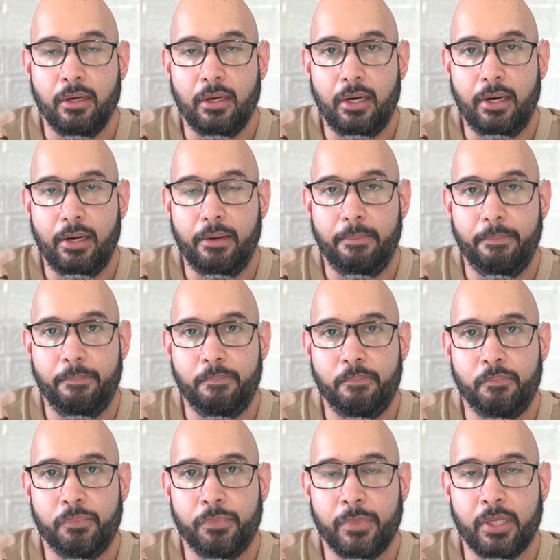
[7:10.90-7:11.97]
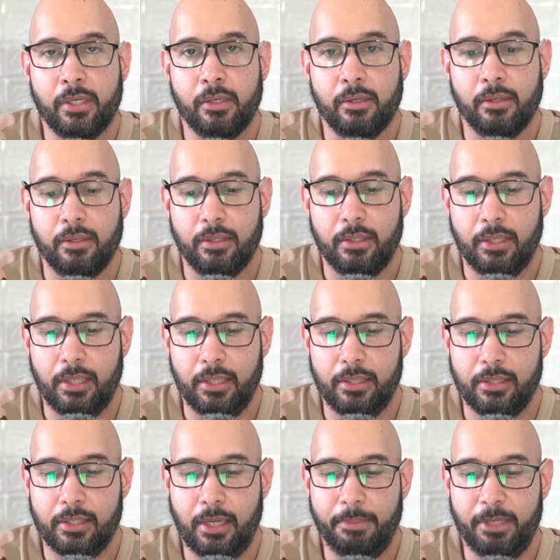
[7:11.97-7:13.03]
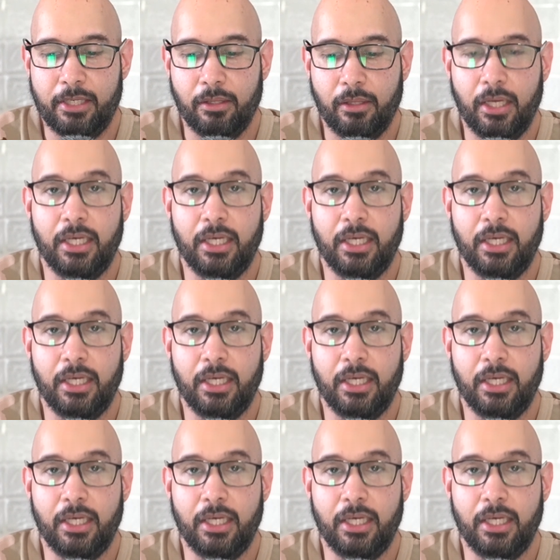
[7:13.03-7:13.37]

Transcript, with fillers: um, siapa saat